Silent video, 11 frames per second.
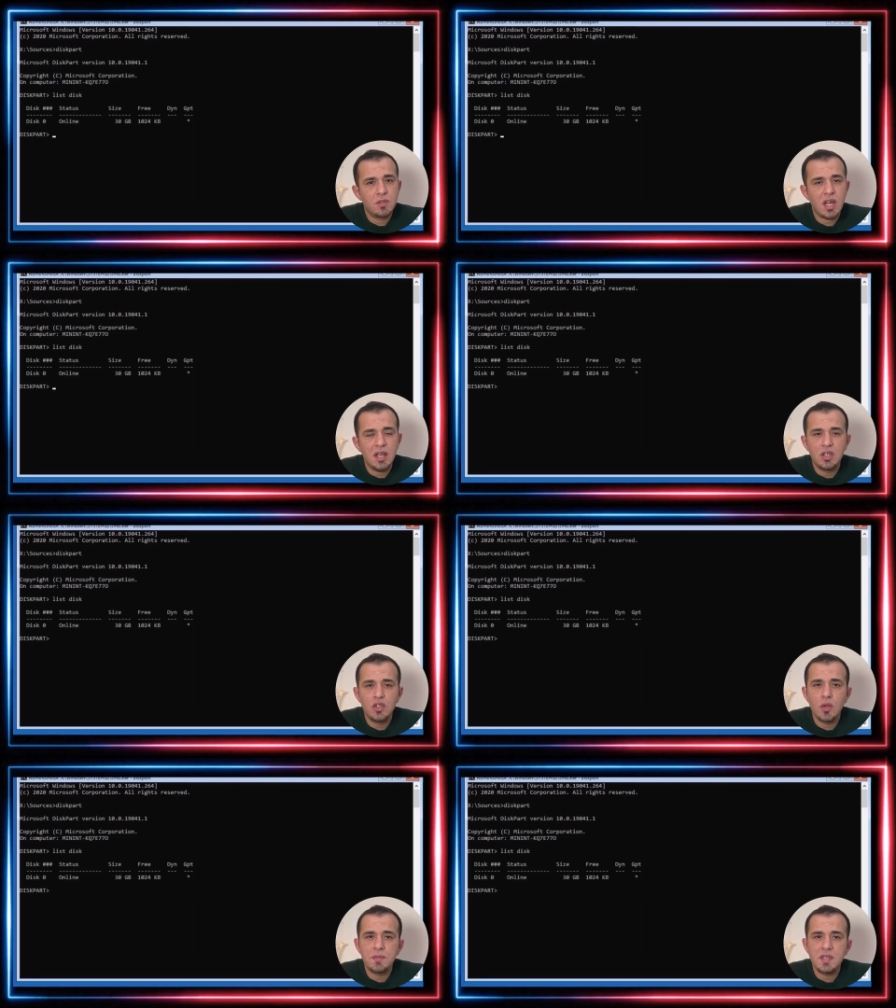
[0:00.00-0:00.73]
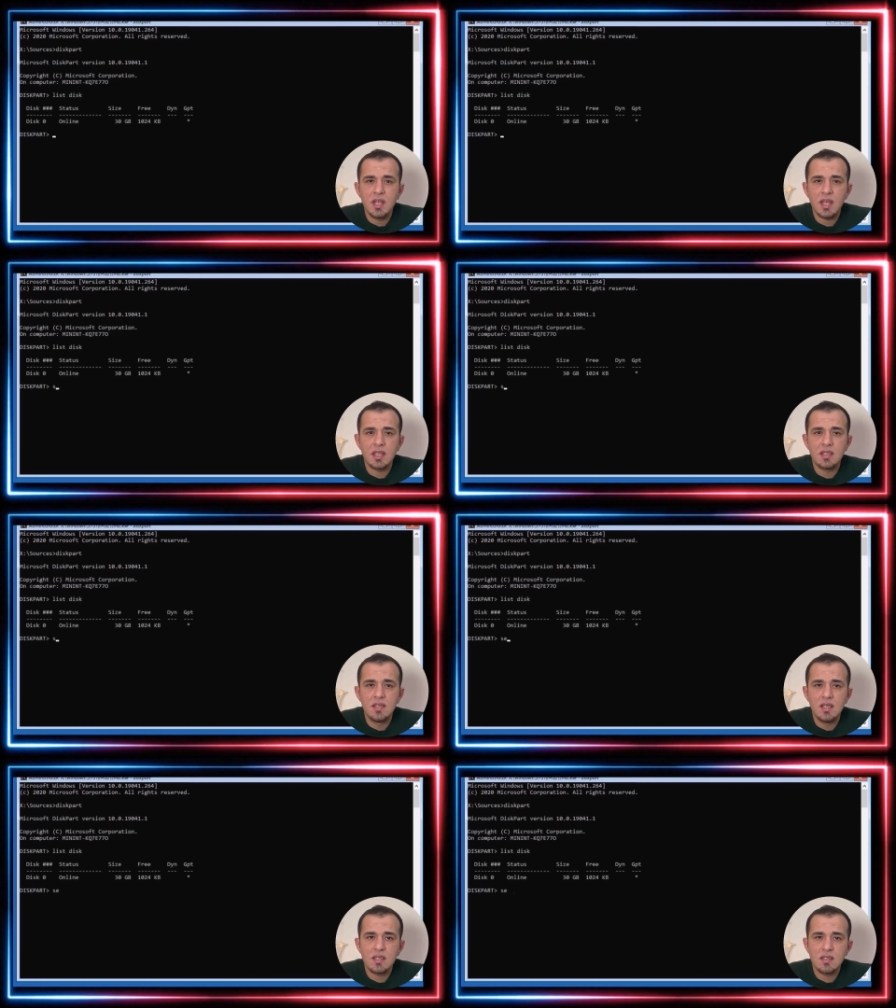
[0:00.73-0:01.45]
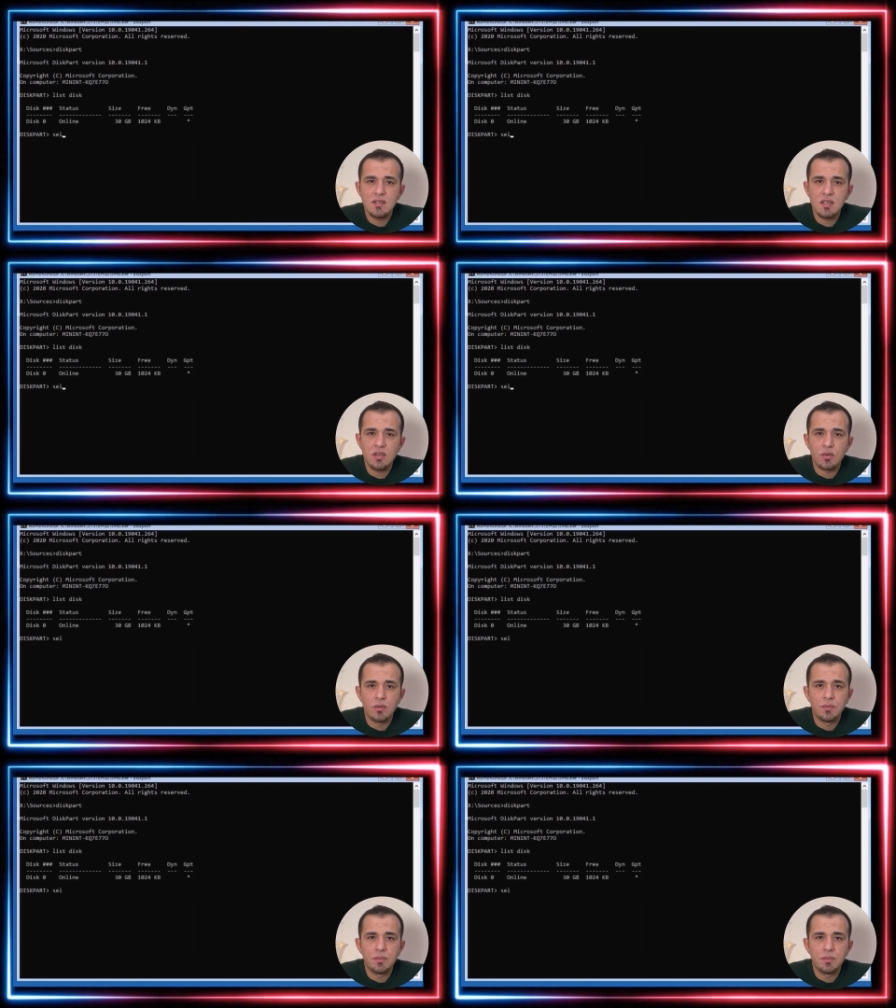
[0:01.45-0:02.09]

راح نكتب select disk 0